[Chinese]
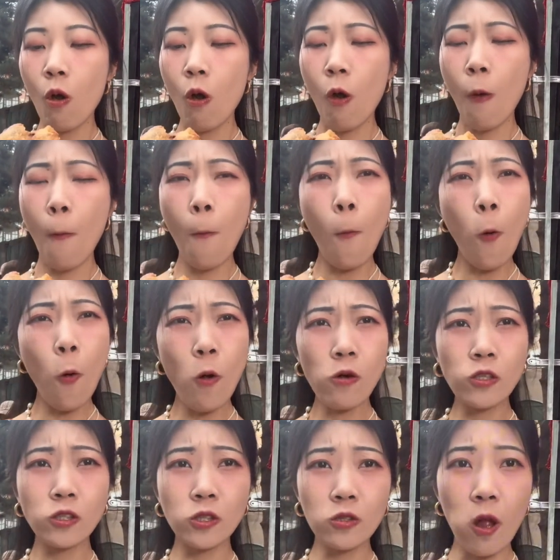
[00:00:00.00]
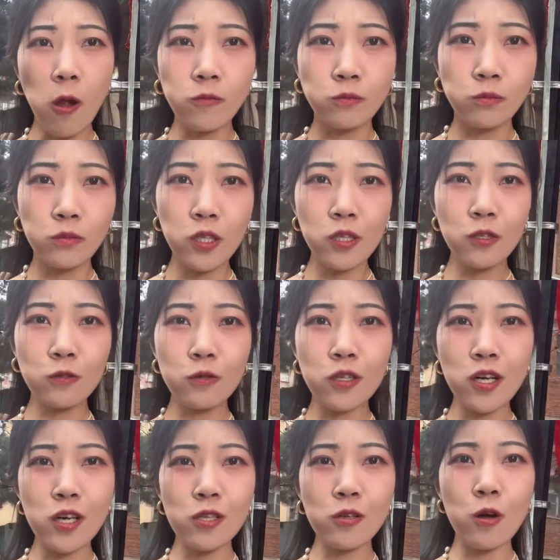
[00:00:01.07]
哦，玫
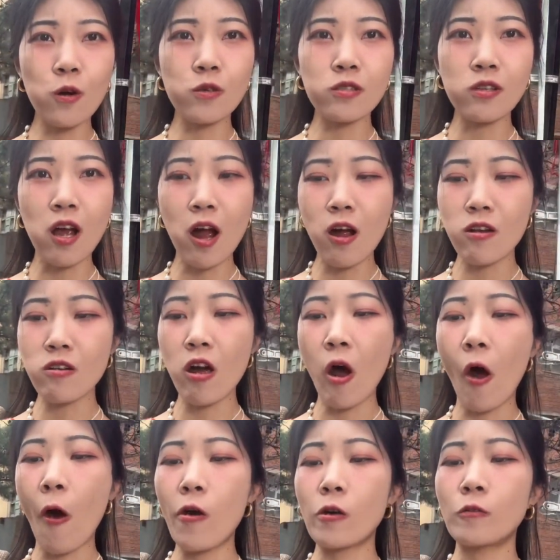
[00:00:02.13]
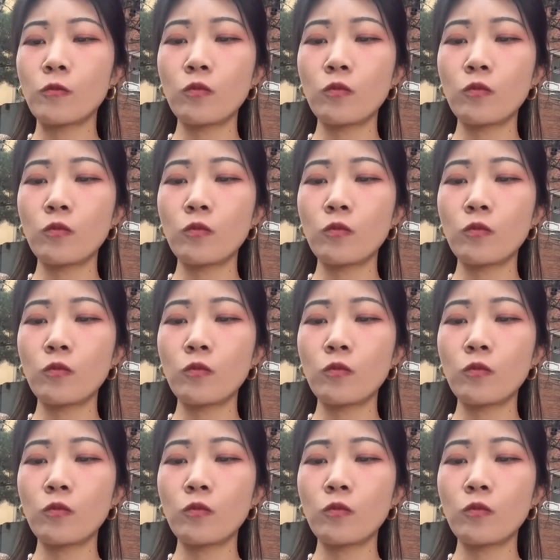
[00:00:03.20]
瑰肉馅的，啊，